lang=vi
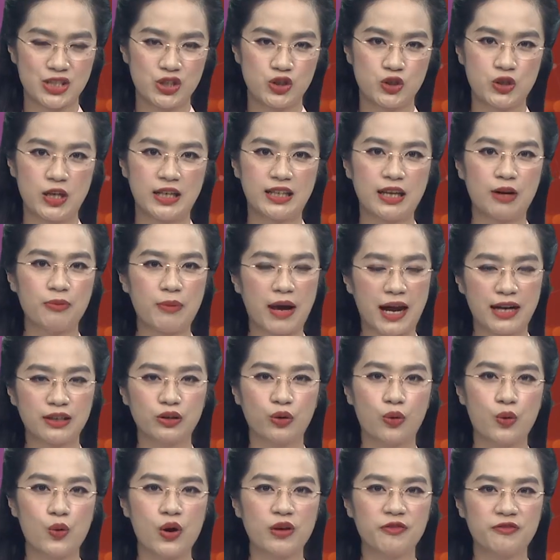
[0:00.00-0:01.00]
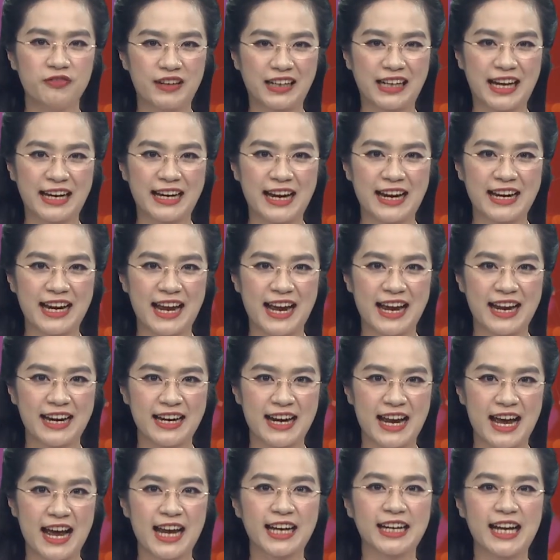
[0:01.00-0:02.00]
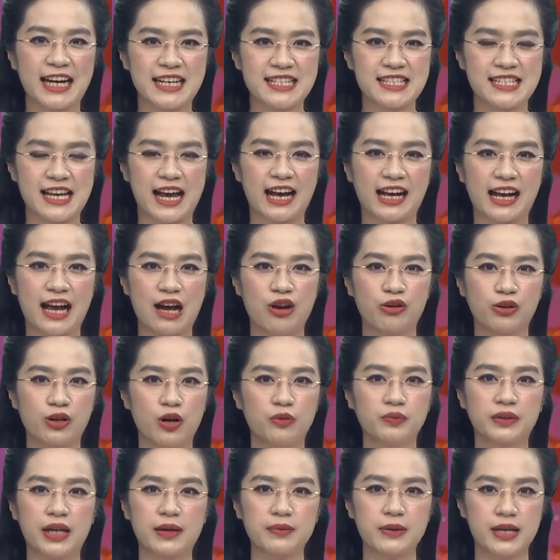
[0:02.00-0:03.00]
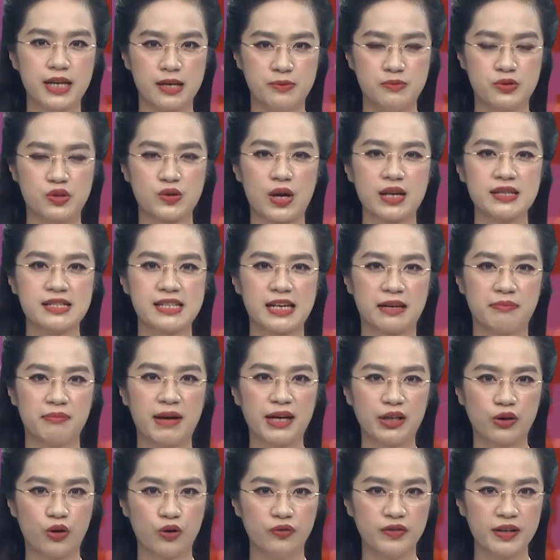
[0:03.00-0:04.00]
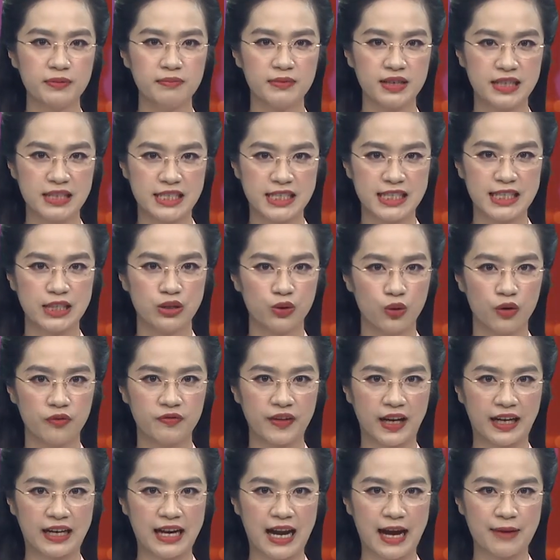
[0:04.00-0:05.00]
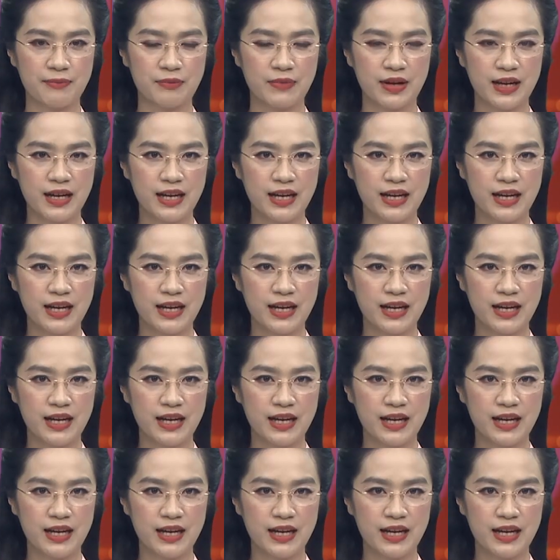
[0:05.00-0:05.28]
truyền thông Hàn Quốc và Canada đã đánh giá cao công tác kiểm soát dịch bệnh COVID-19 của Việt Nam,